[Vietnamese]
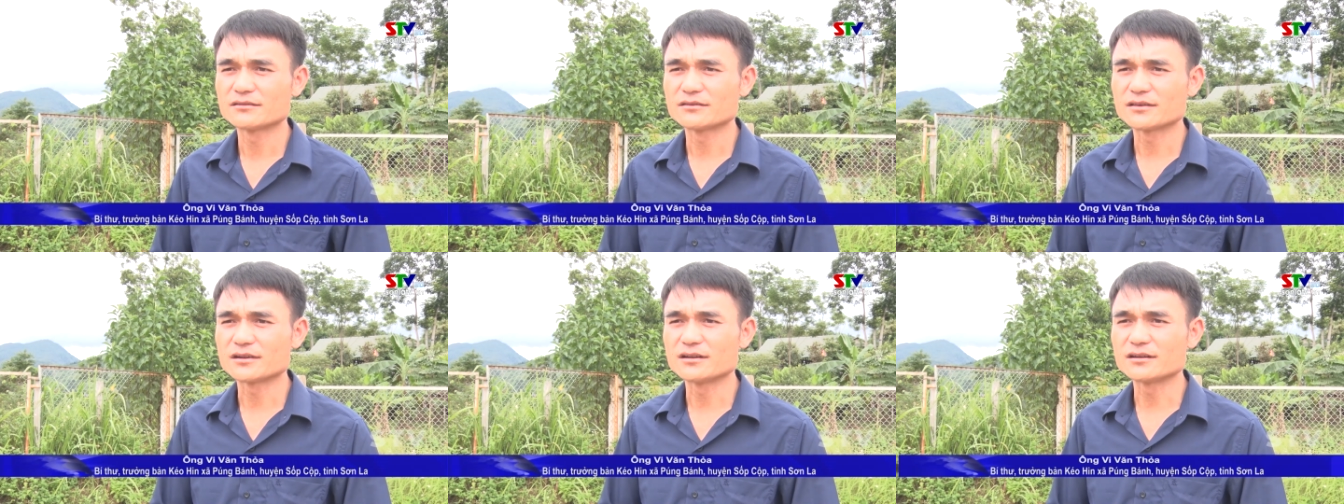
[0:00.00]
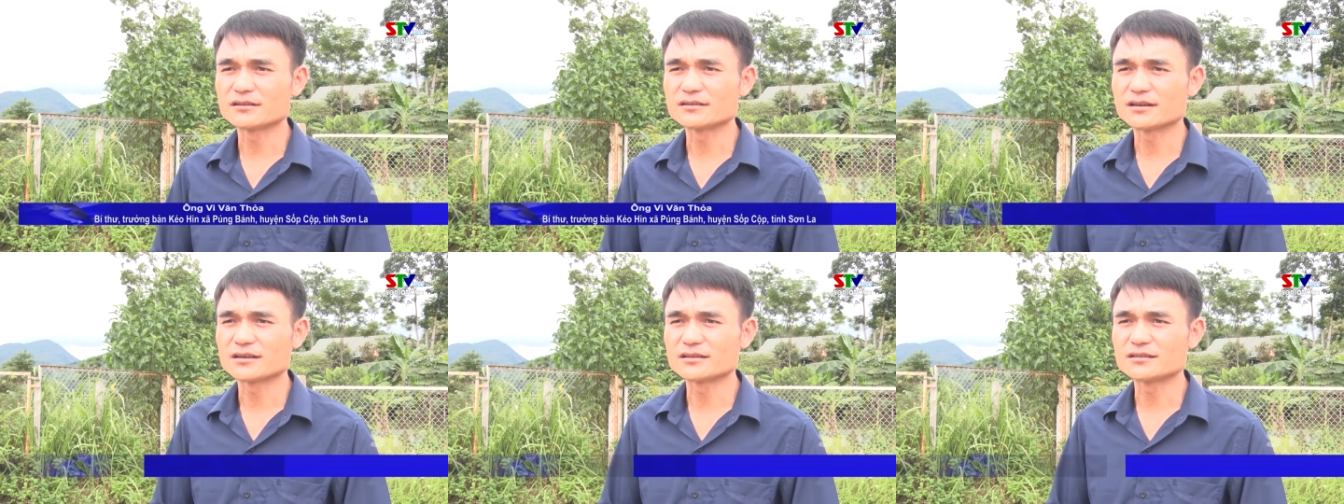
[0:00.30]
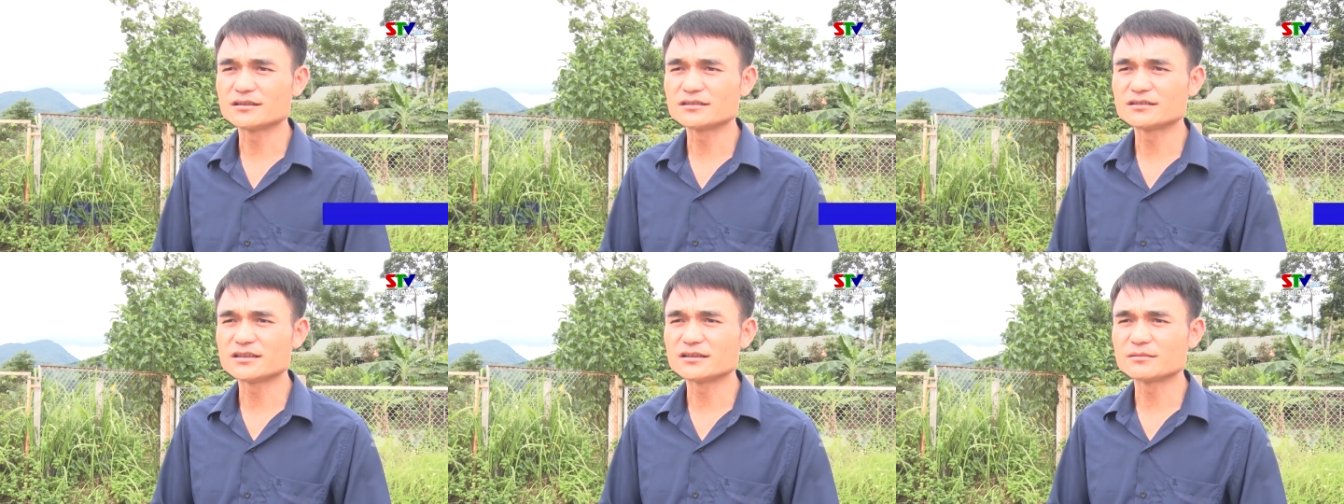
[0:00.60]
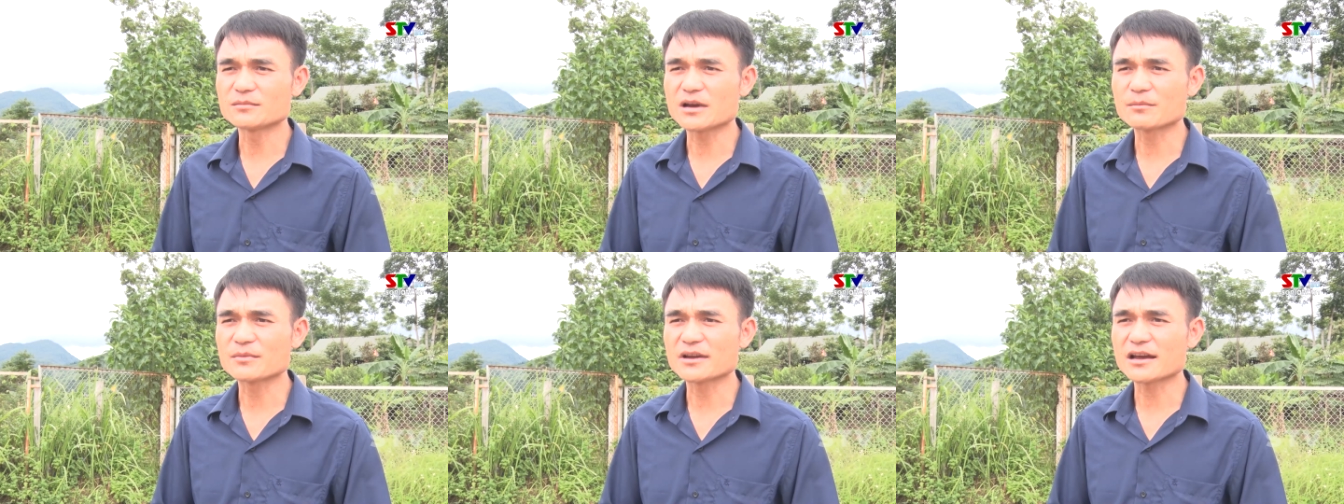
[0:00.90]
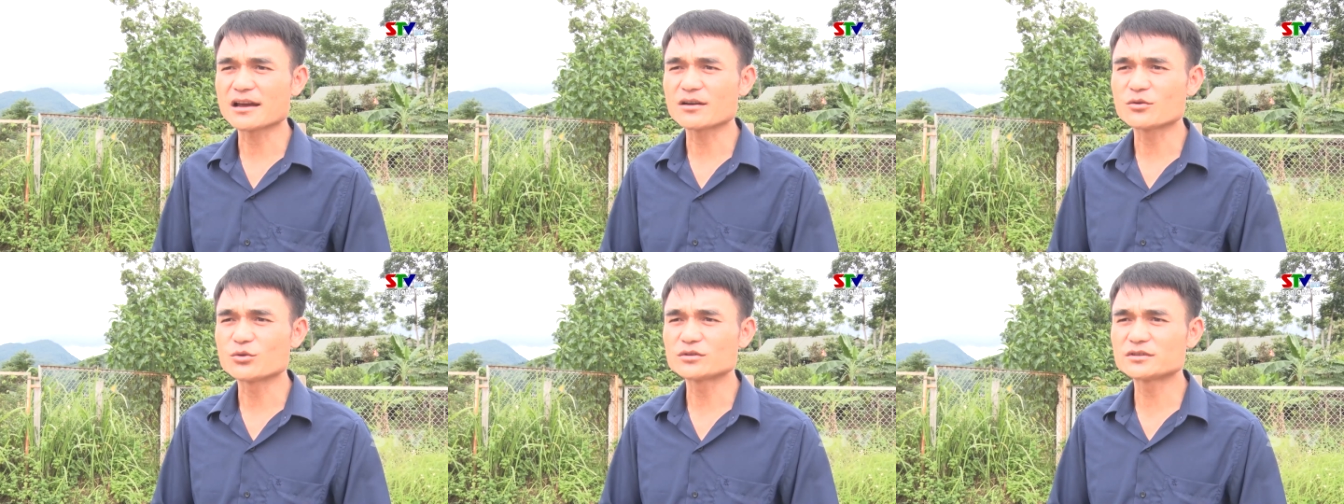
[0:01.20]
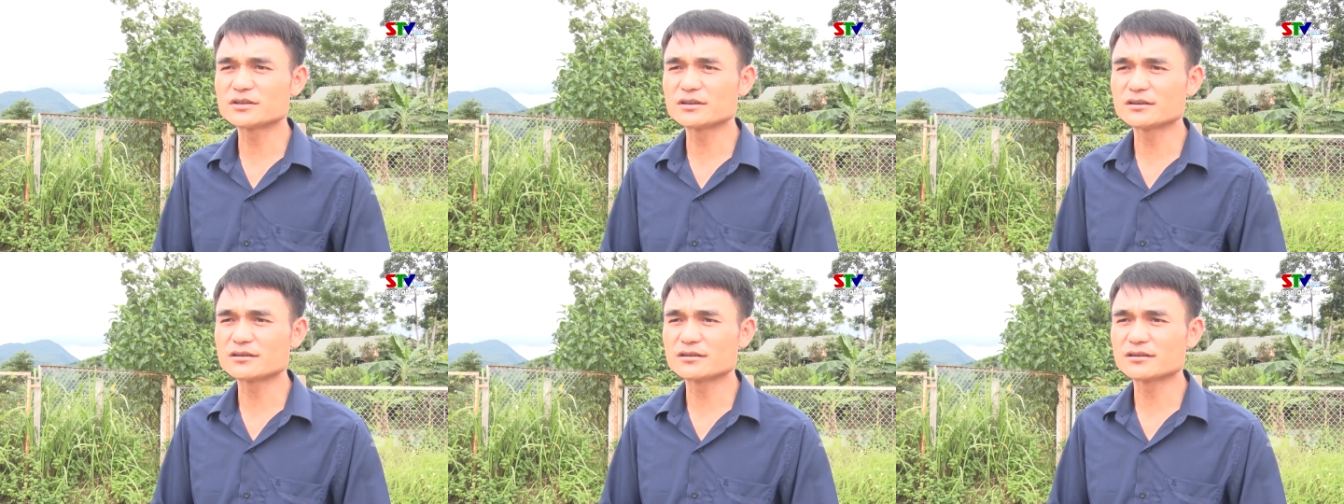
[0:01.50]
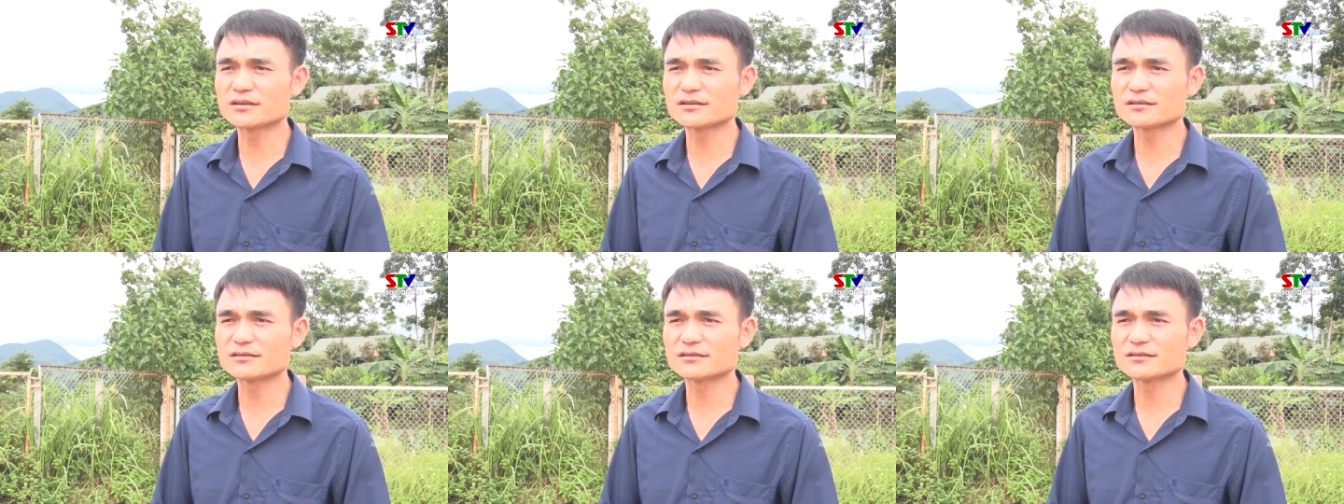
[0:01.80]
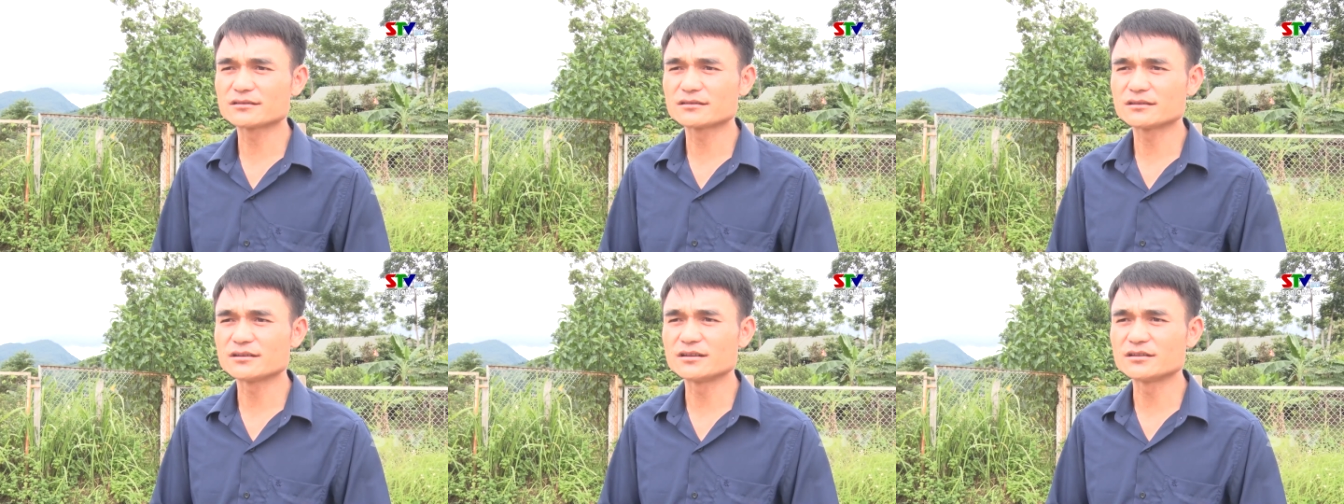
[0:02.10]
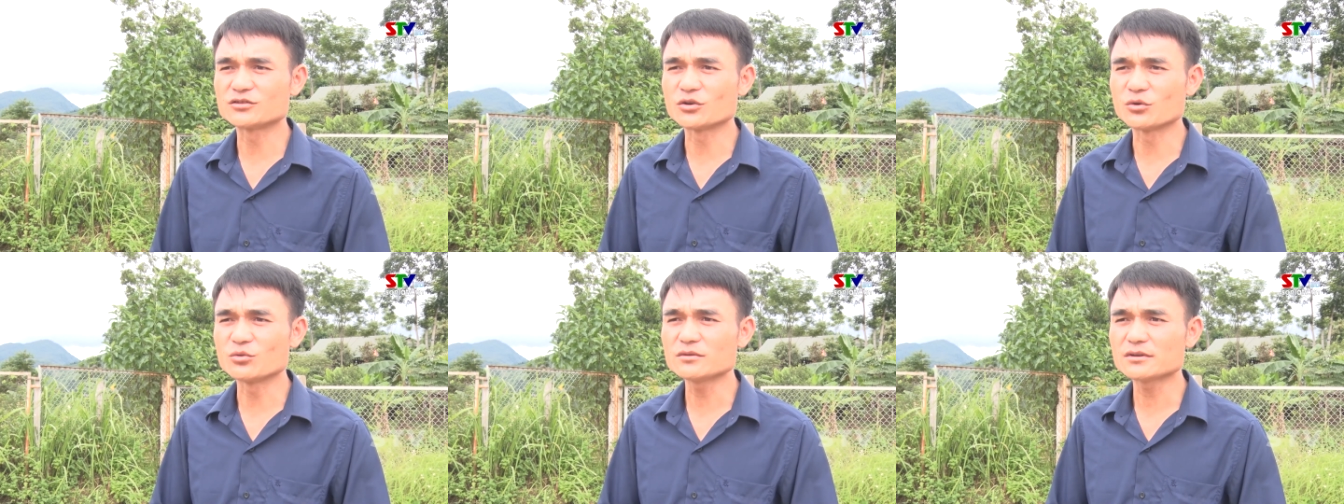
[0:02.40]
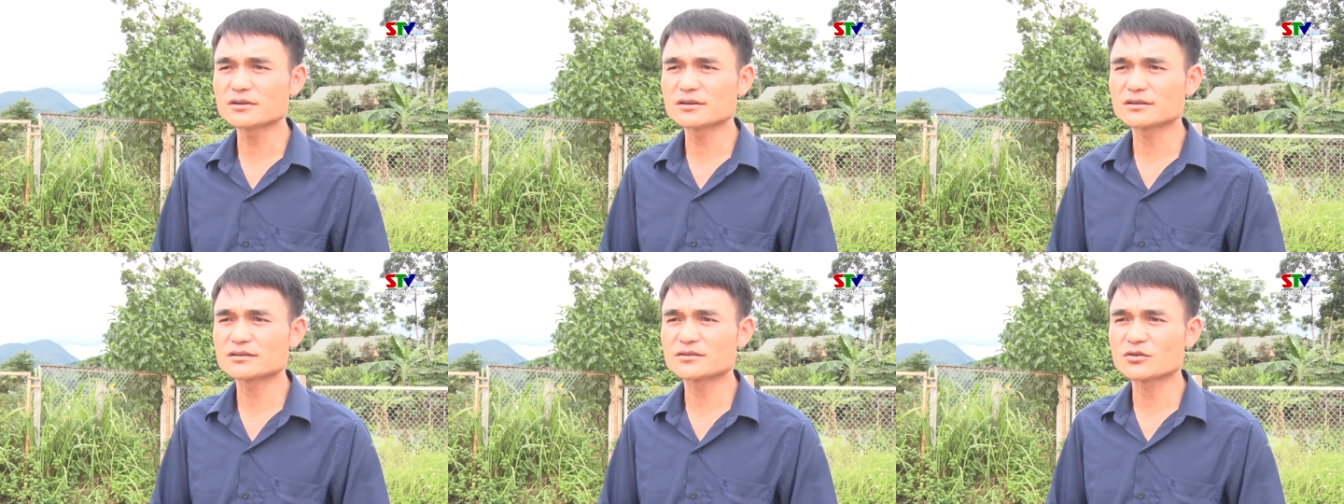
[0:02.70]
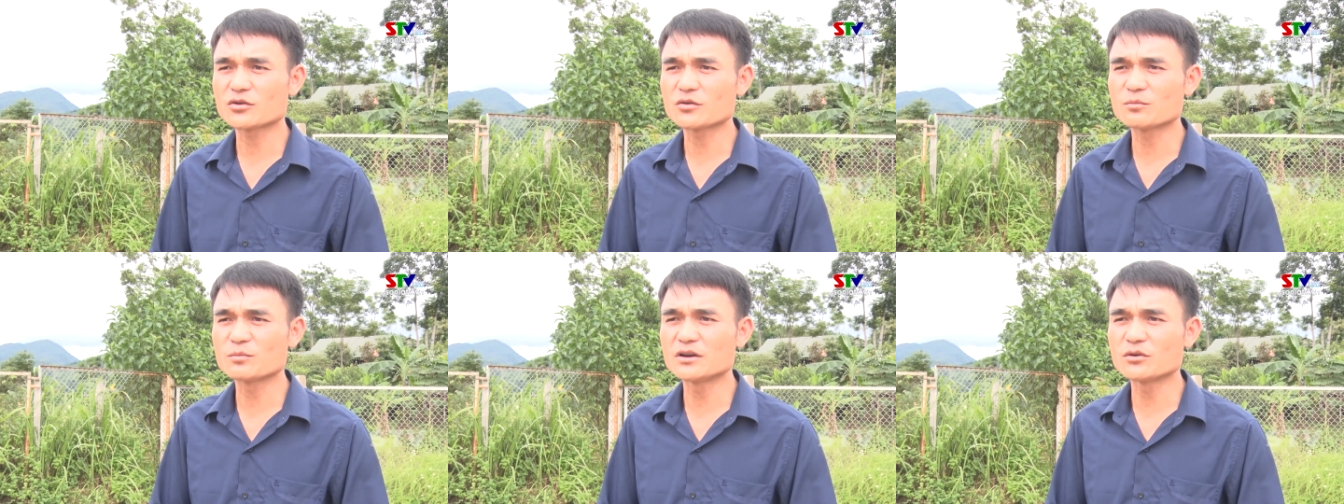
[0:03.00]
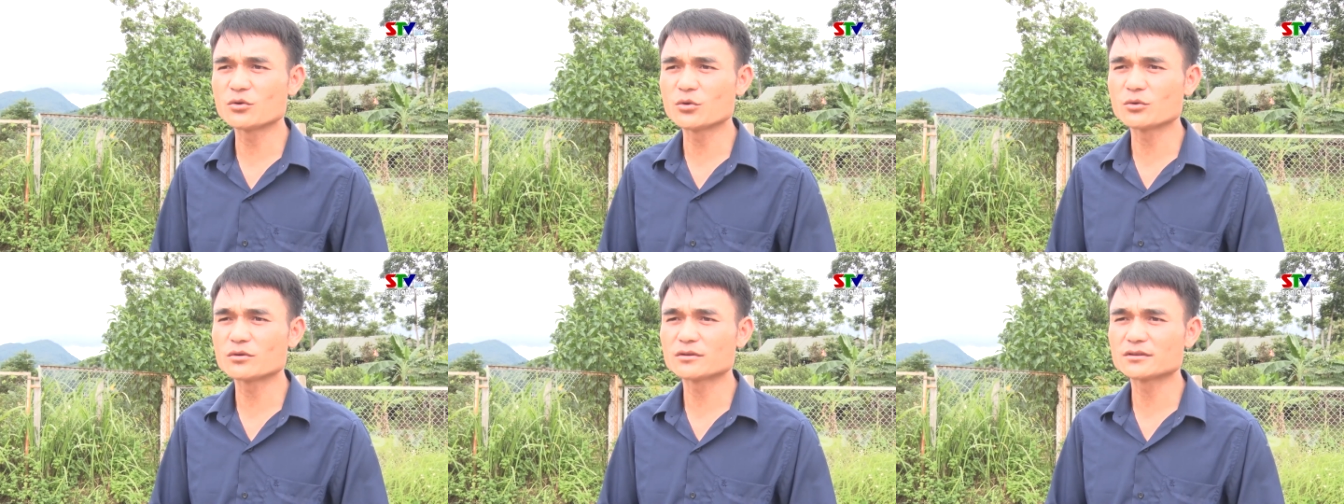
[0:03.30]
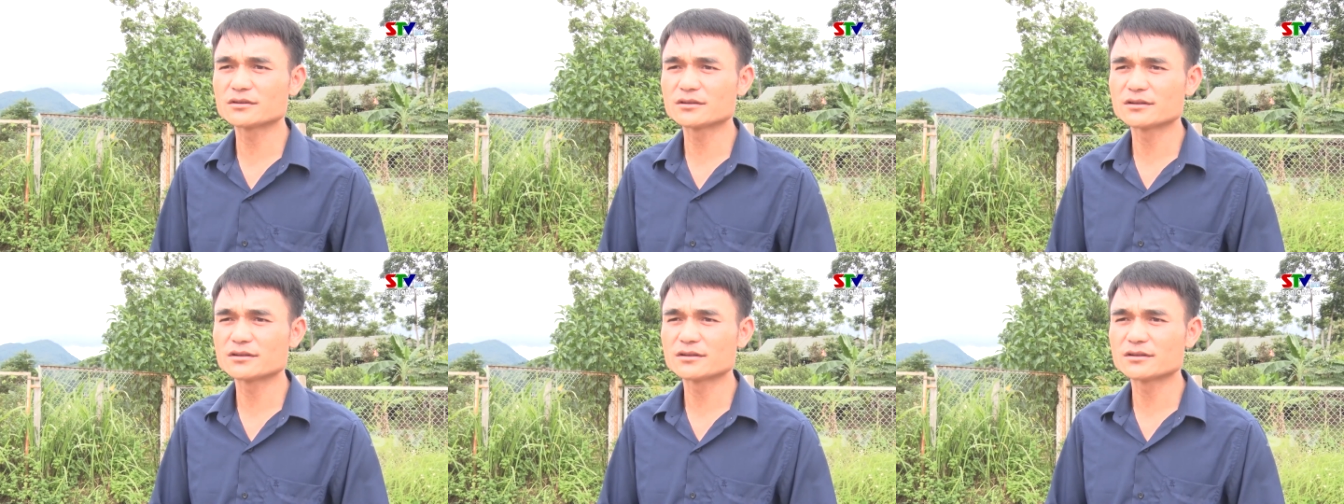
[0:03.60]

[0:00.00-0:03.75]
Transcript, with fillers: và được chương trình 30A hỗ trợ lợn giống cho 10 hộ